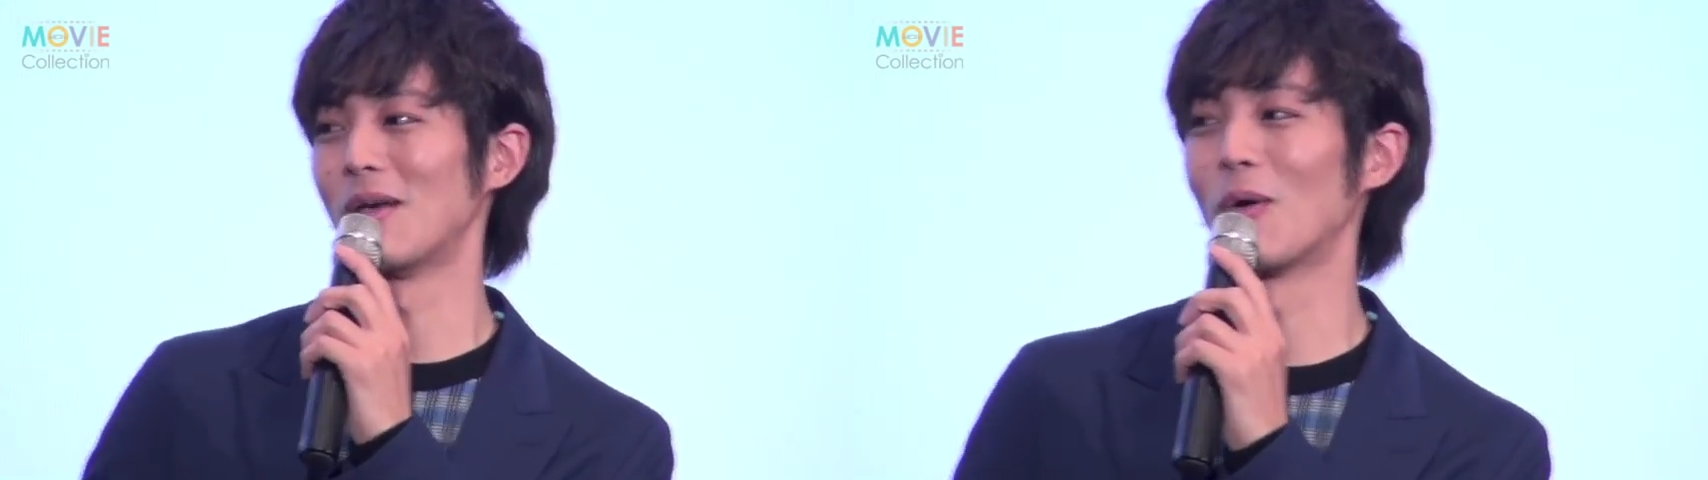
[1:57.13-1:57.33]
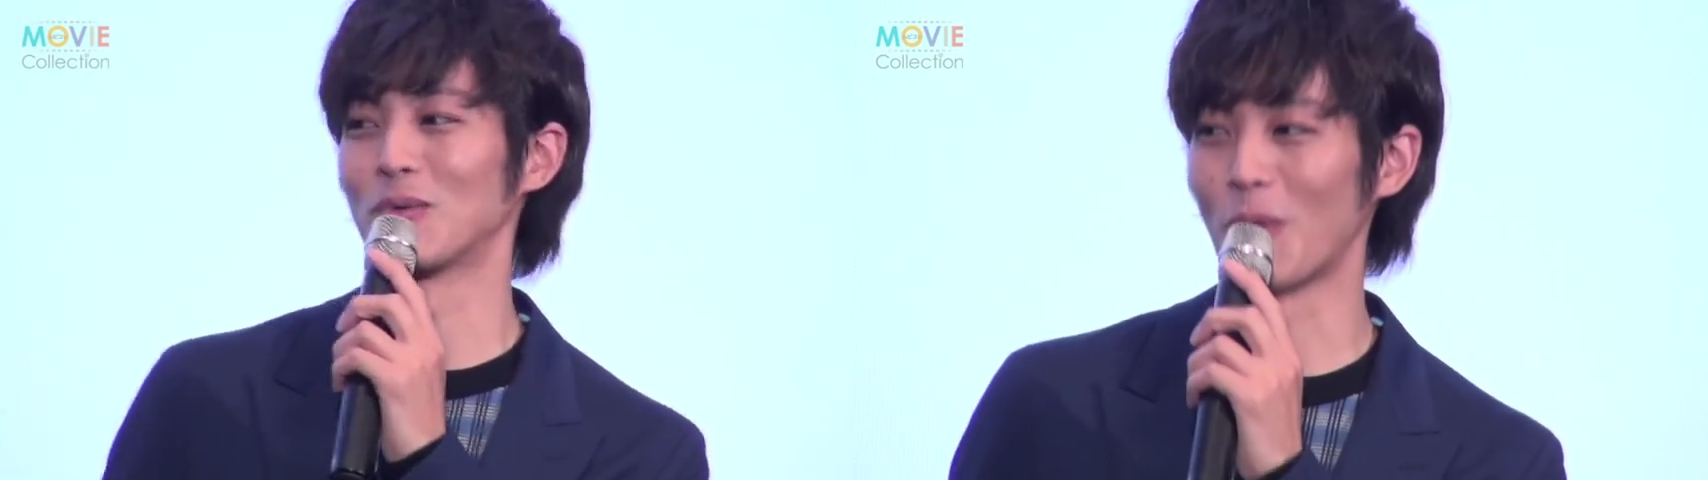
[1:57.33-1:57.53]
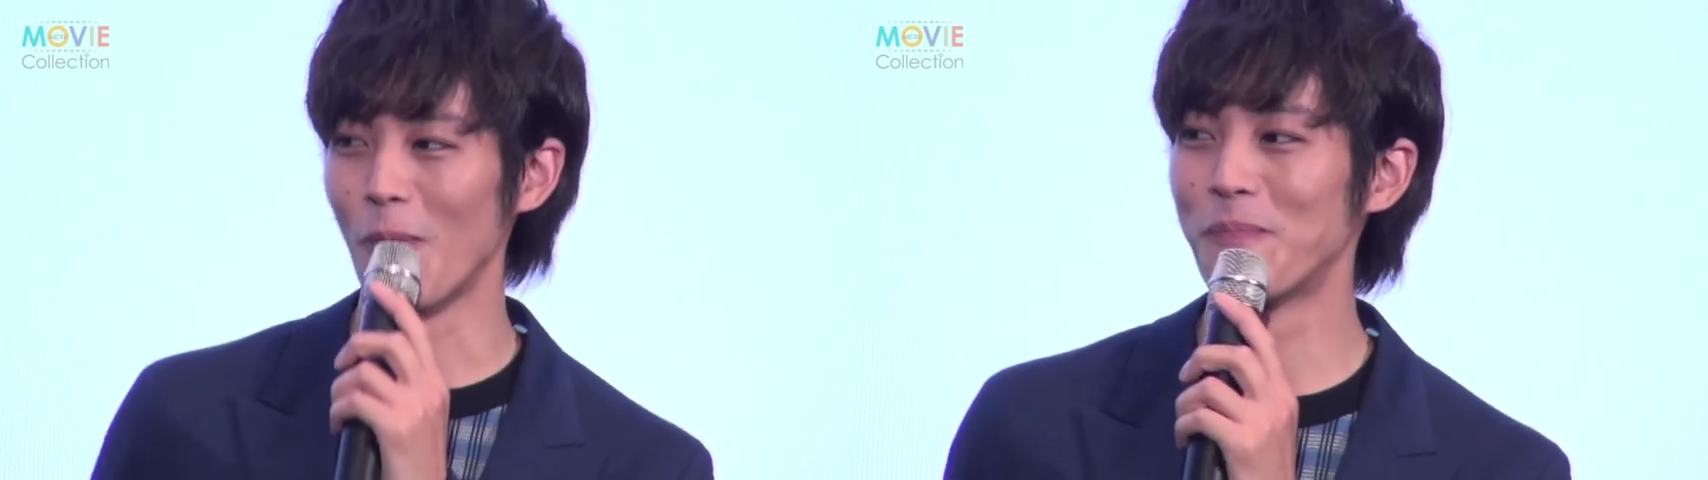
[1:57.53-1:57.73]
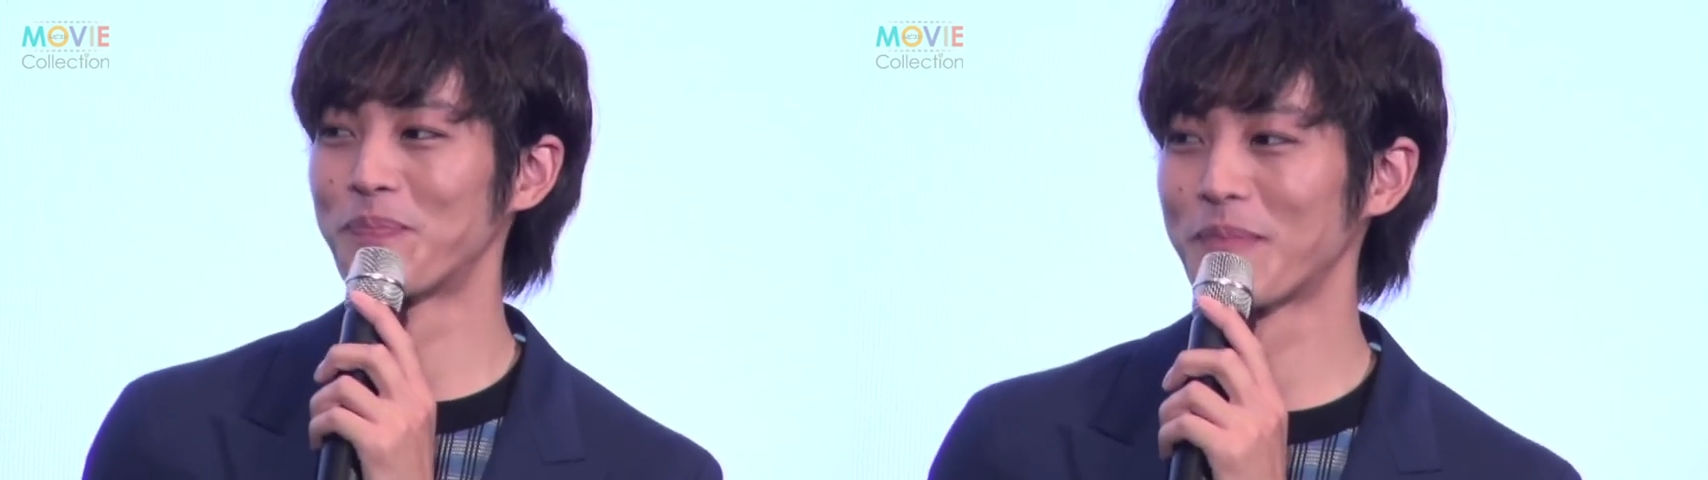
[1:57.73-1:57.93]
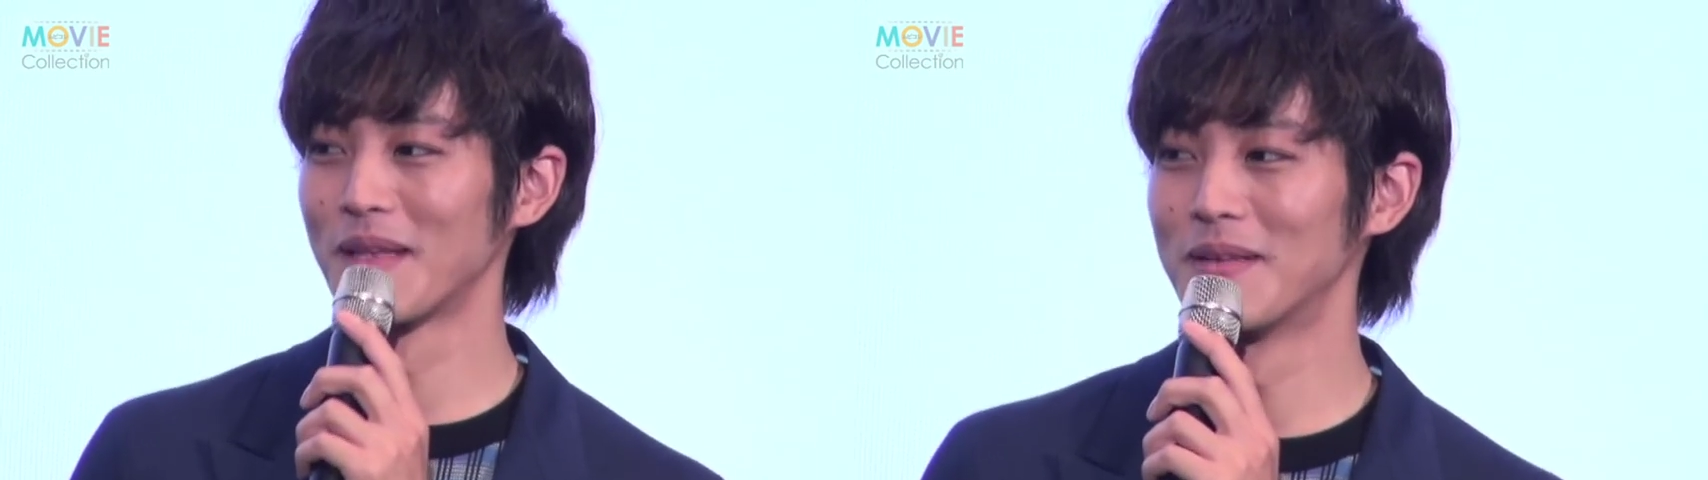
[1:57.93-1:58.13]
入れようと
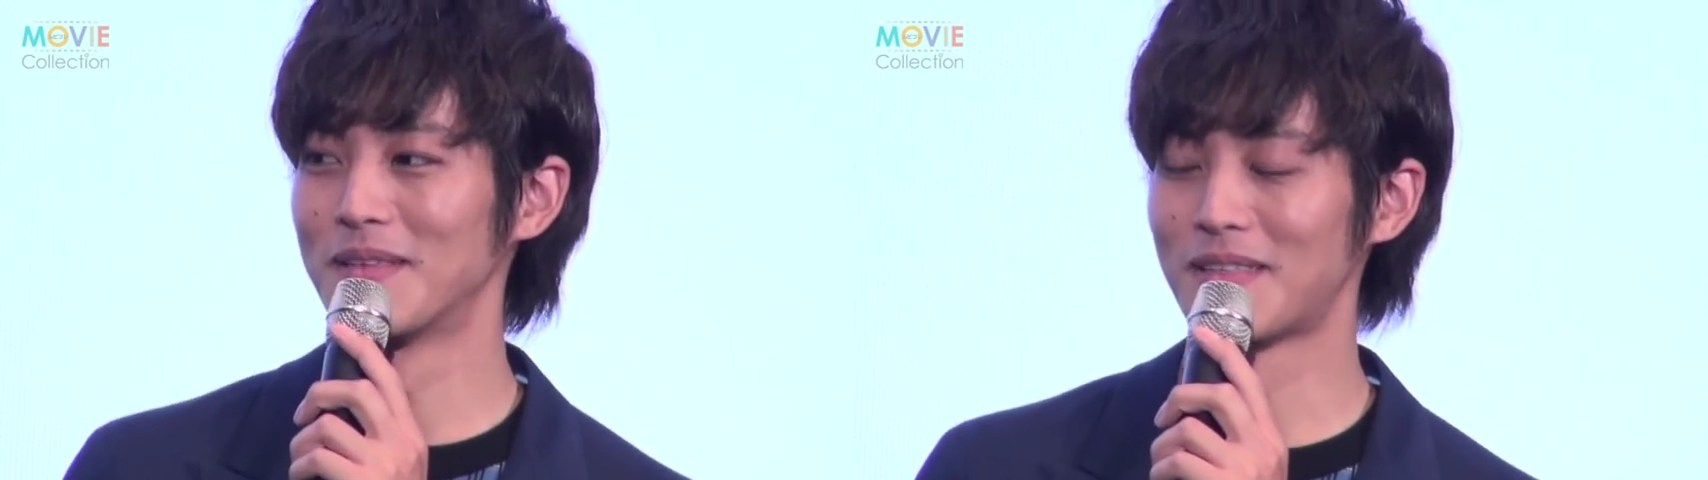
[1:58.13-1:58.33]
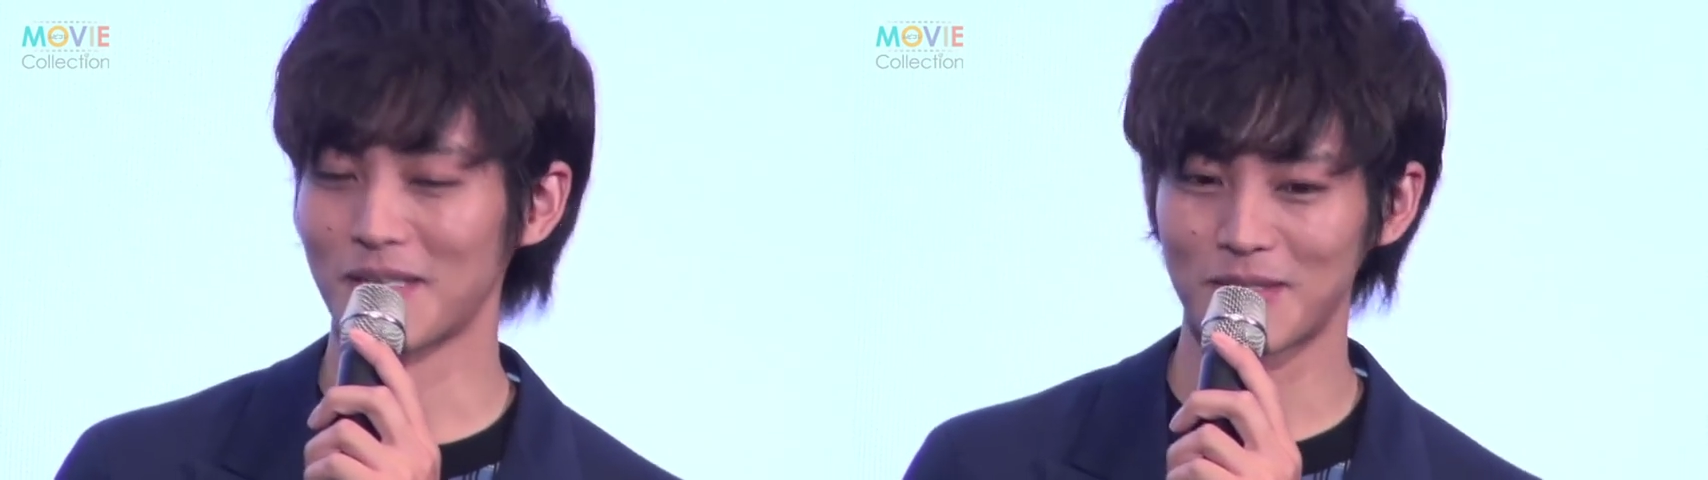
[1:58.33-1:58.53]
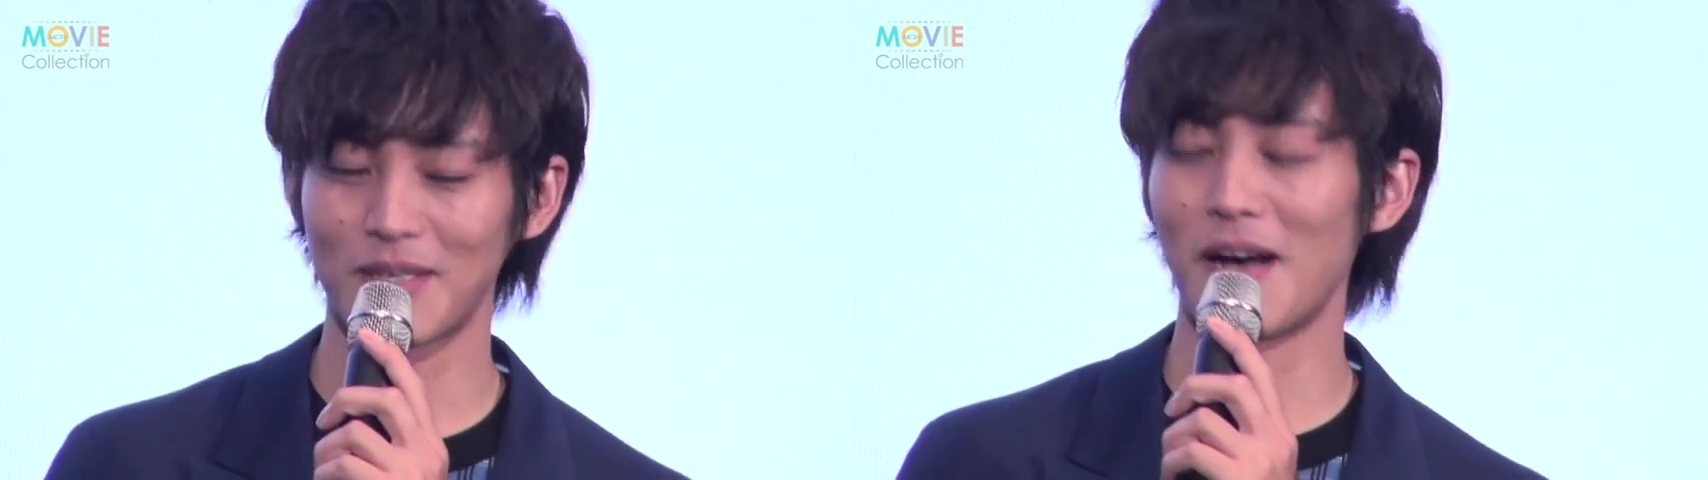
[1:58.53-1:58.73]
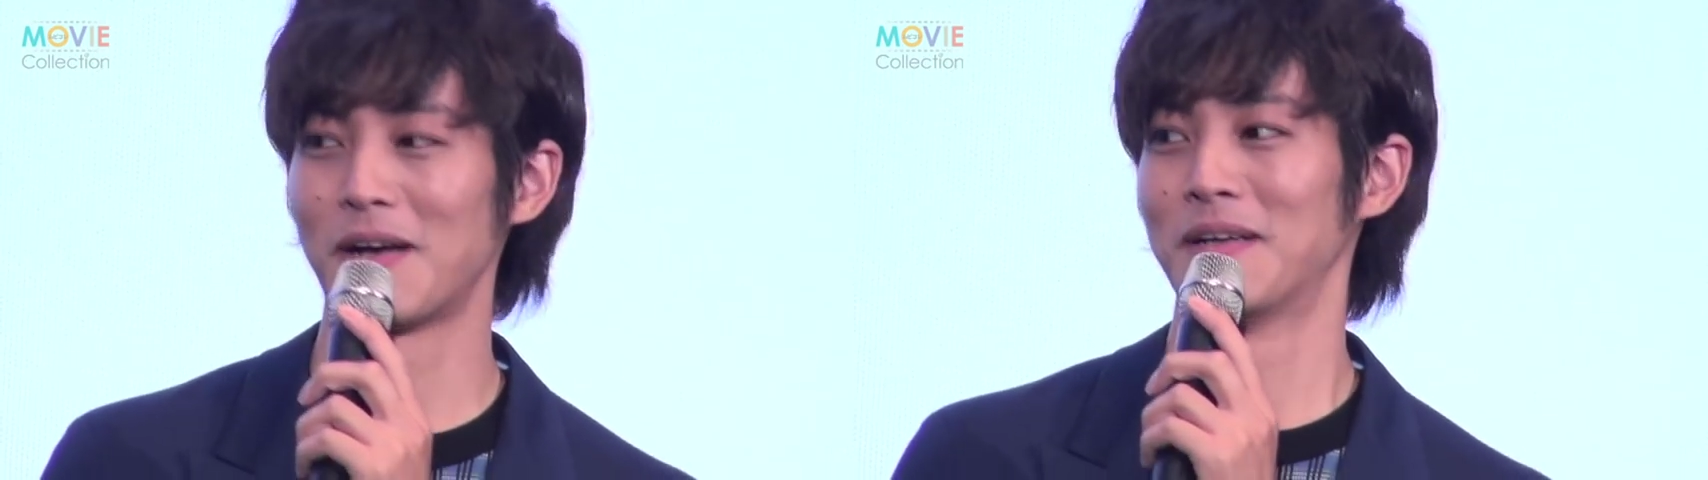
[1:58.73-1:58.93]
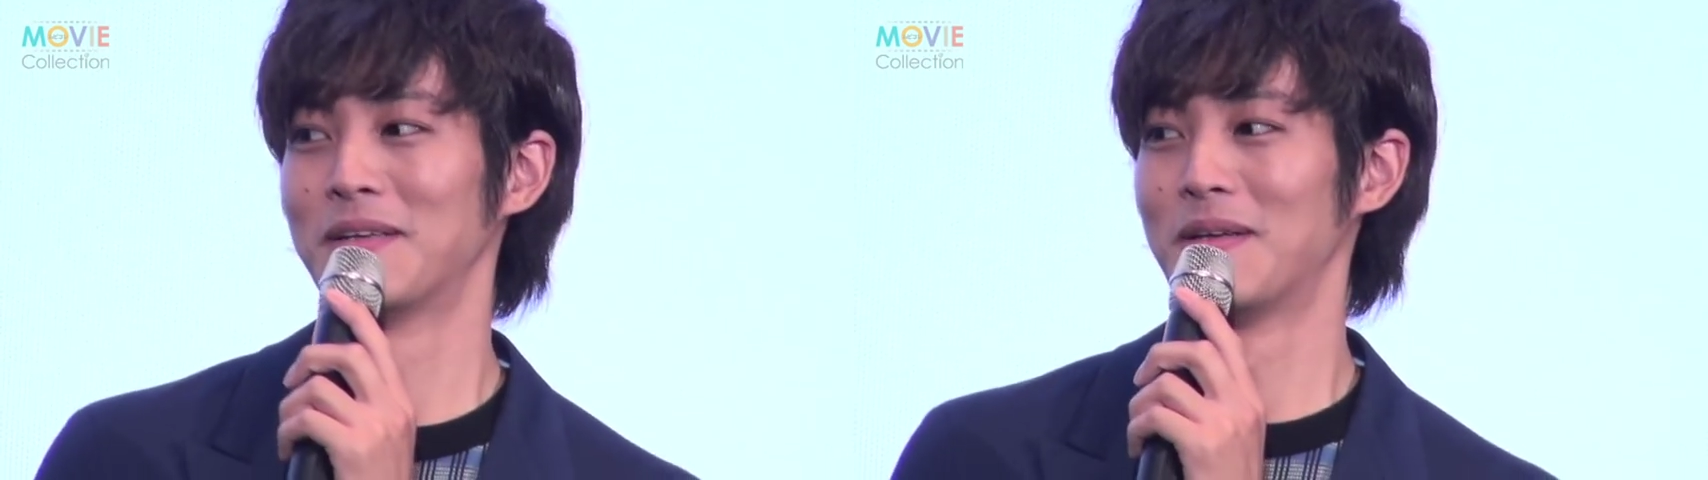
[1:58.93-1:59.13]
ひたすら